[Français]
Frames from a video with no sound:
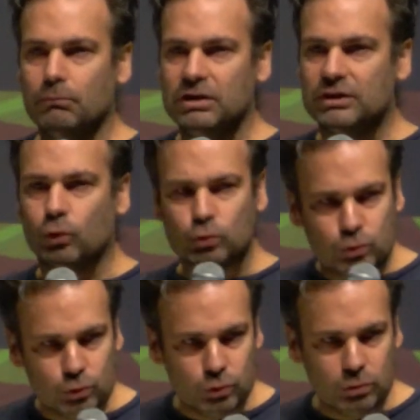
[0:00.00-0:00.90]
les,
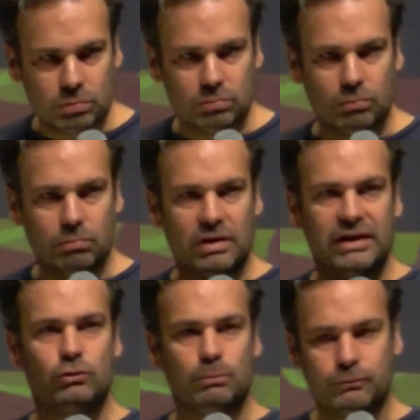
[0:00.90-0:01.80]
contenus
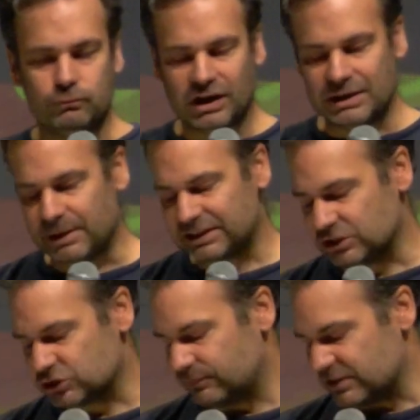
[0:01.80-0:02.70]
et de pouvoir les
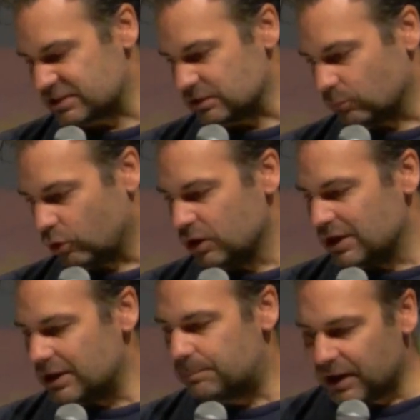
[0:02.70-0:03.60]
partager facilement
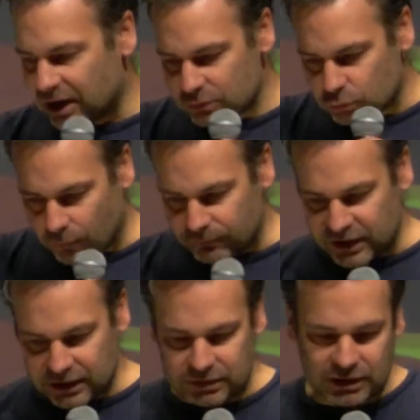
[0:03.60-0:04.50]
et pas d'en
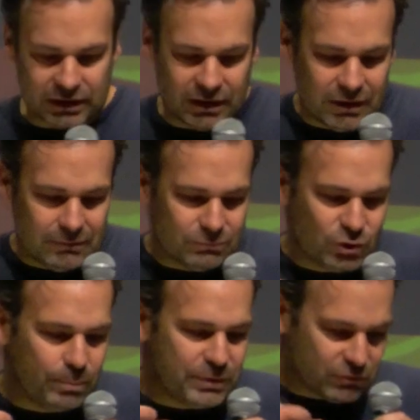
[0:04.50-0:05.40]
faire des
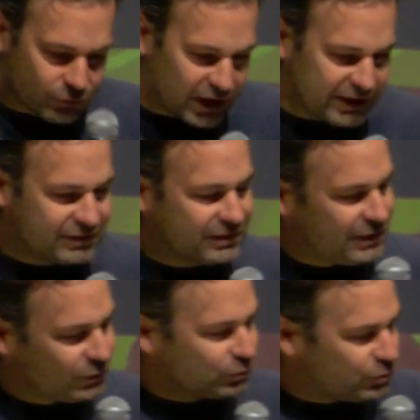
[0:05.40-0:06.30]
copyrights
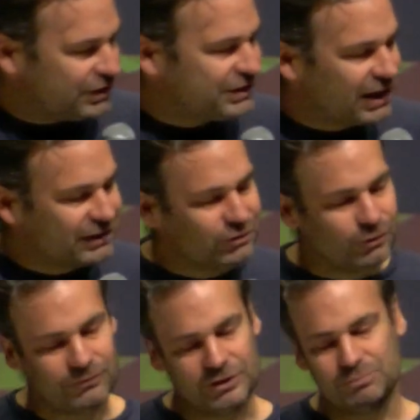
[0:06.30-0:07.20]
et donc de les garder
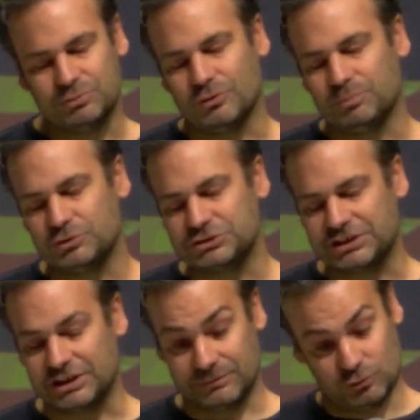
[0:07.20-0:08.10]
en fait pour
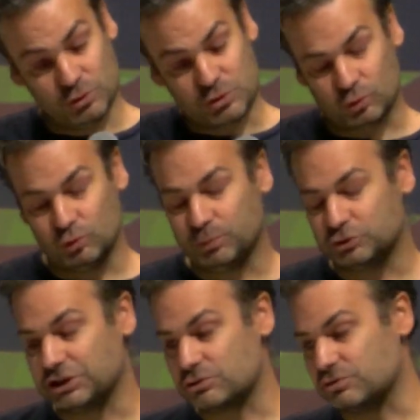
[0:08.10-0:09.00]
chaque individu et surtout pour
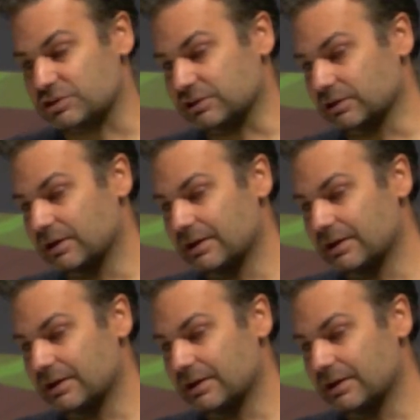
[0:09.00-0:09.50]
chaque société.